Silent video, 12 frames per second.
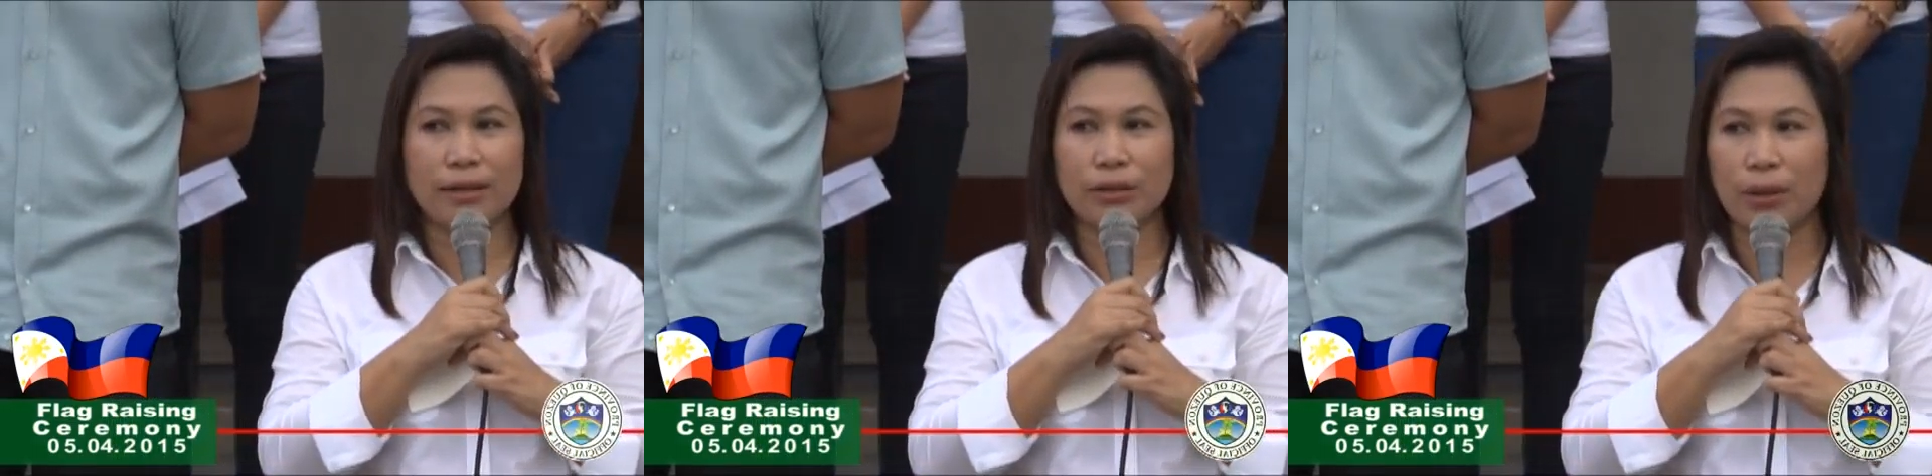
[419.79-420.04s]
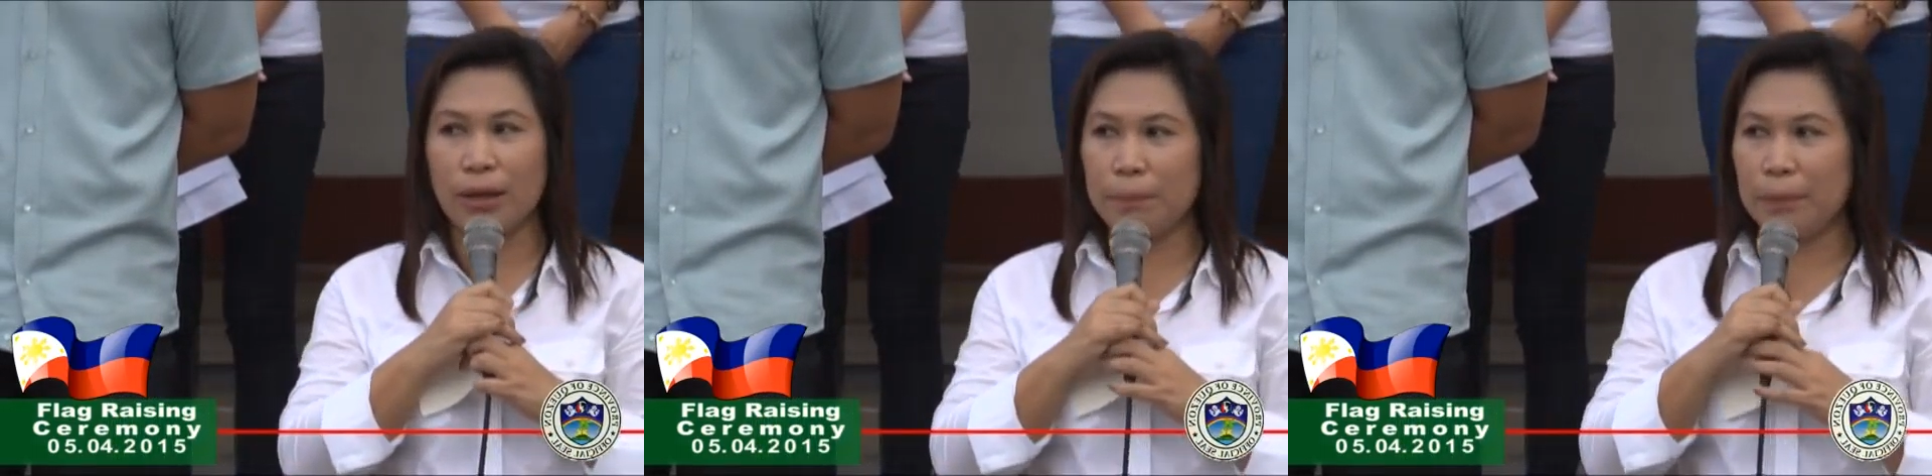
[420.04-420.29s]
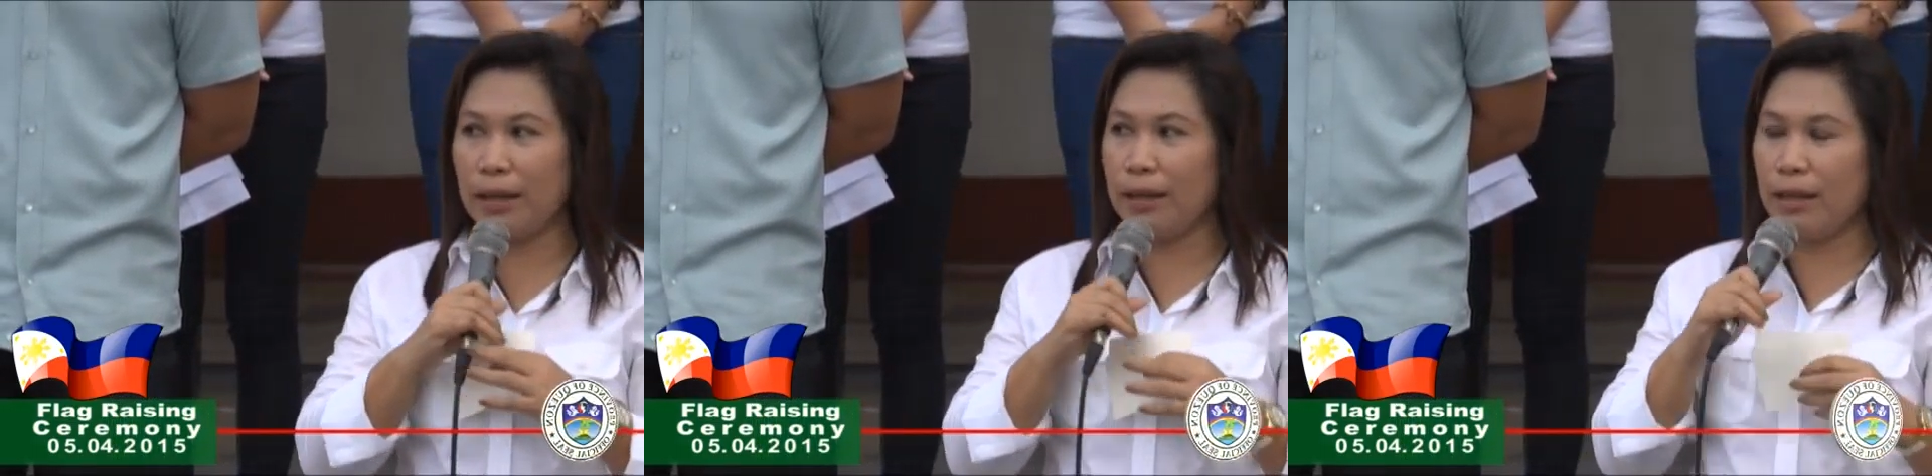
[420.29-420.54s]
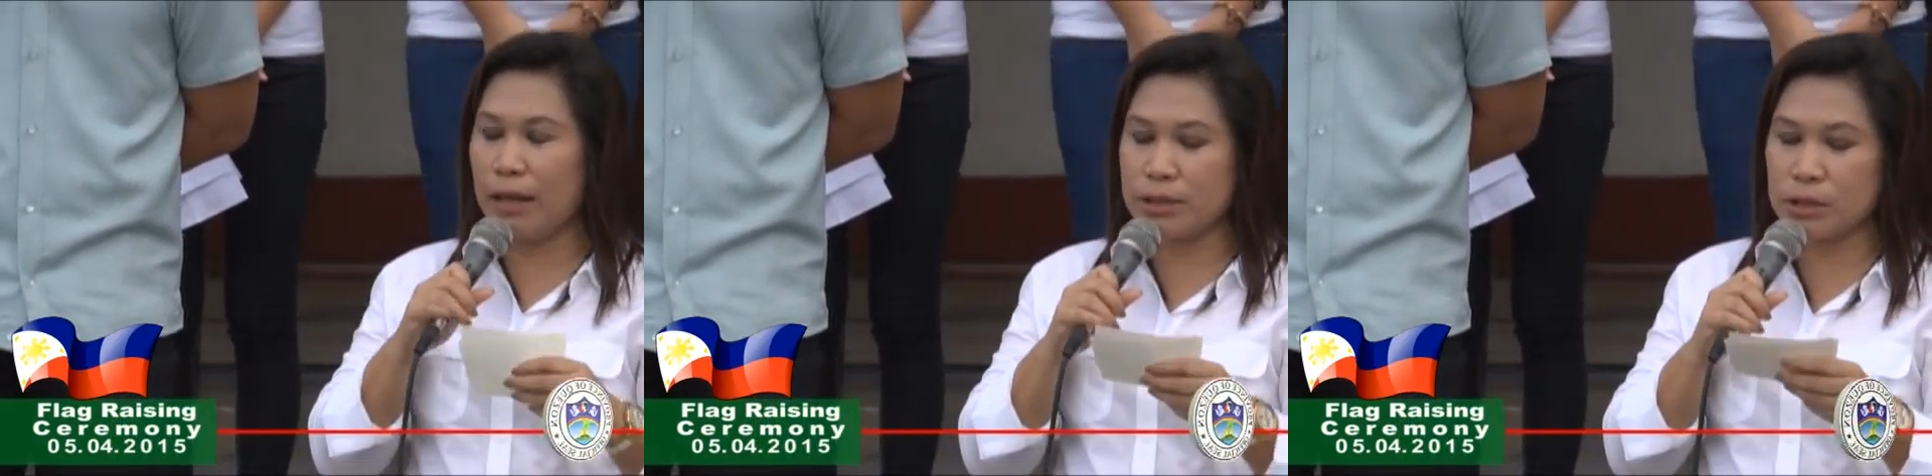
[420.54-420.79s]
ito kay PA
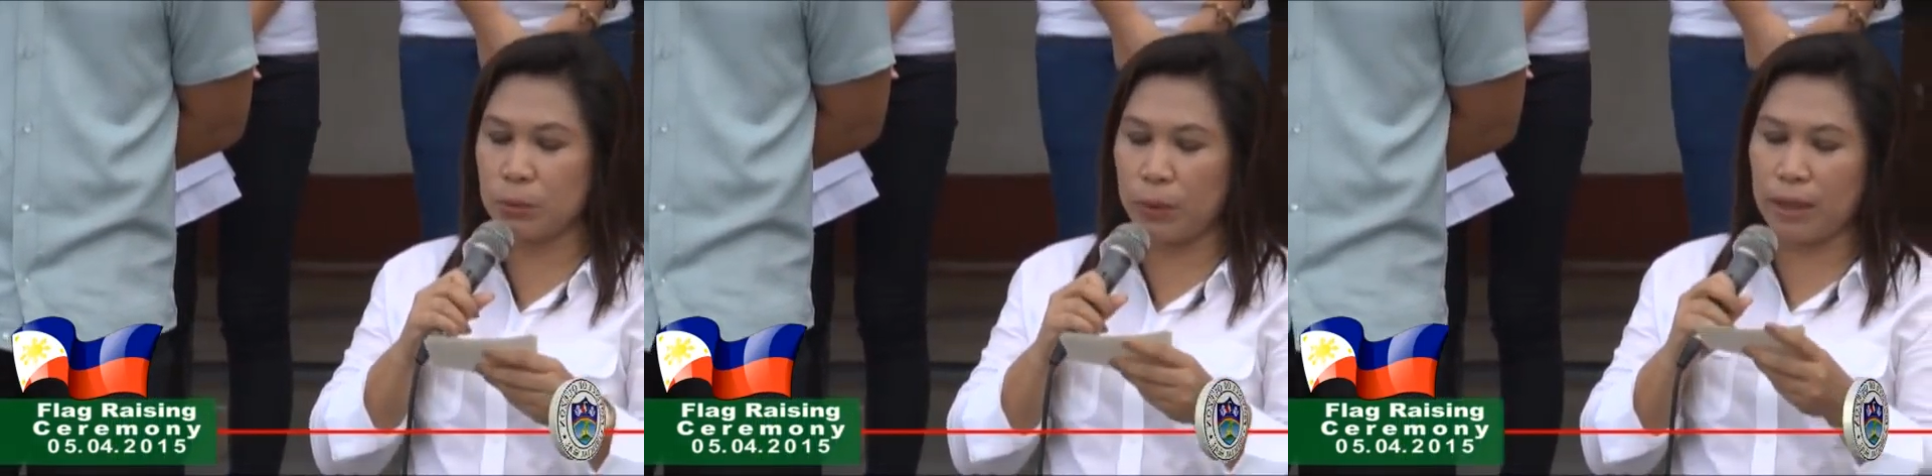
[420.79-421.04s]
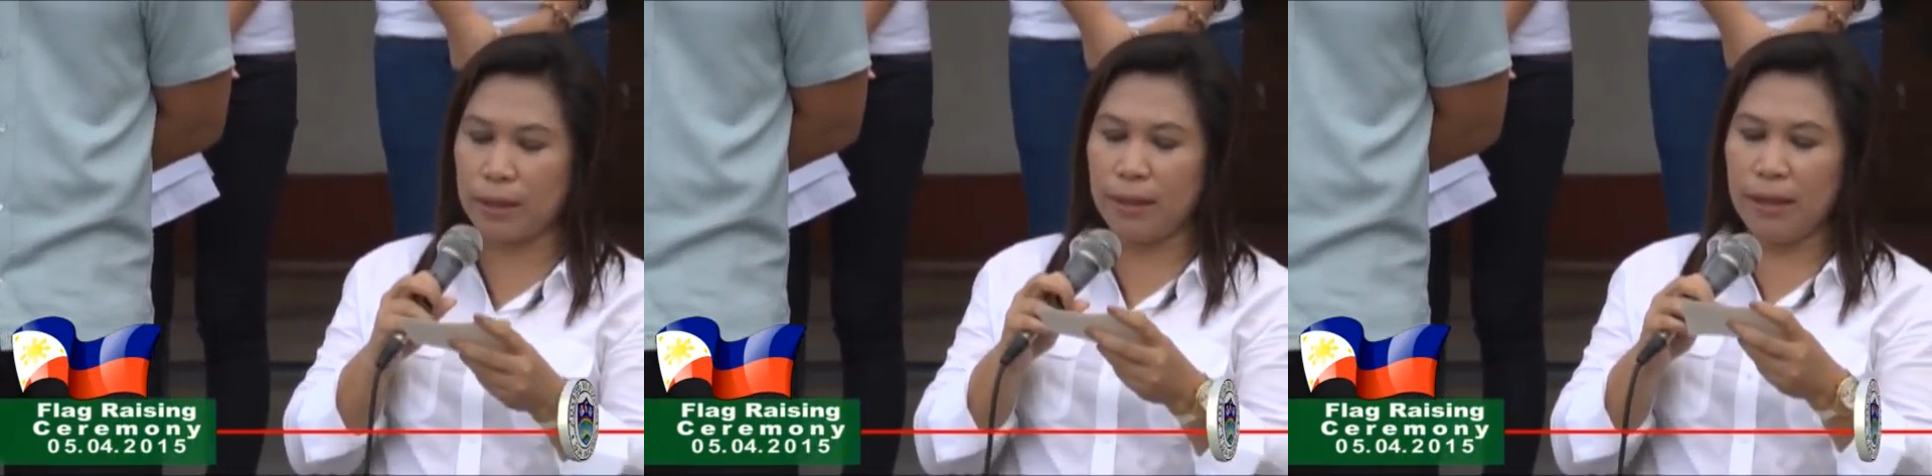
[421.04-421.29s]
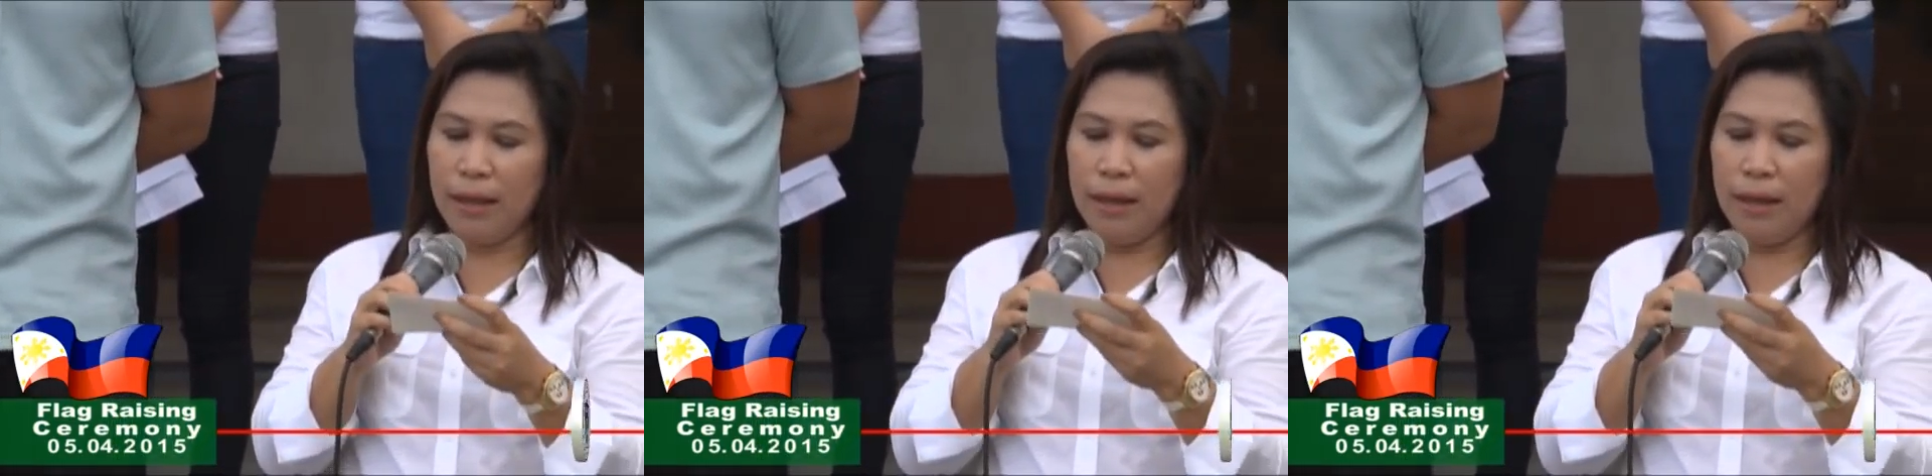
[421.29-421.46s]
last week.